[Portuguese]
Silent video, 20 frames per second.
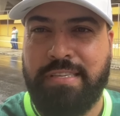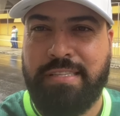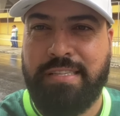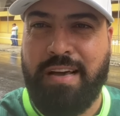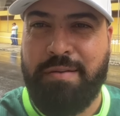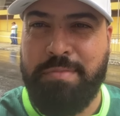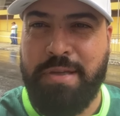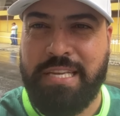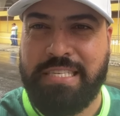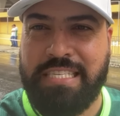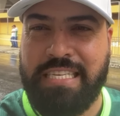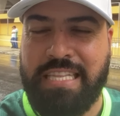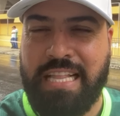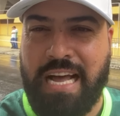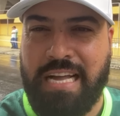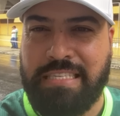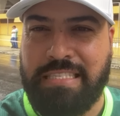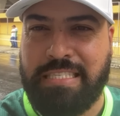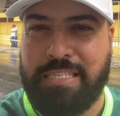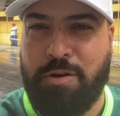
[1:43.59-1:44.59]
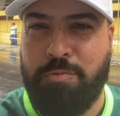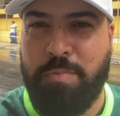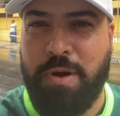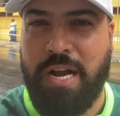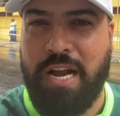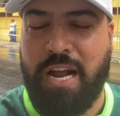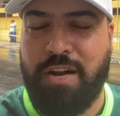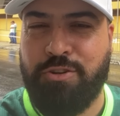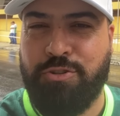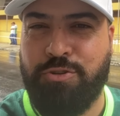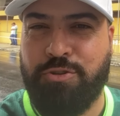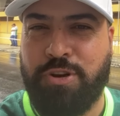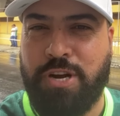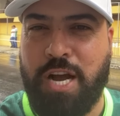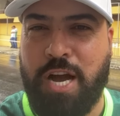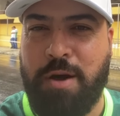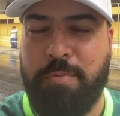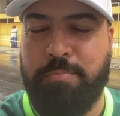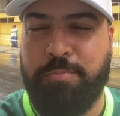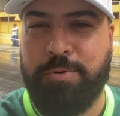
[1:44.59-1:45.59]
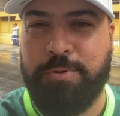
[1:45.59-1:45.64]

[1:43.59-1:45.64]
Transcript: da minha cidade, São Bernardo do Campo.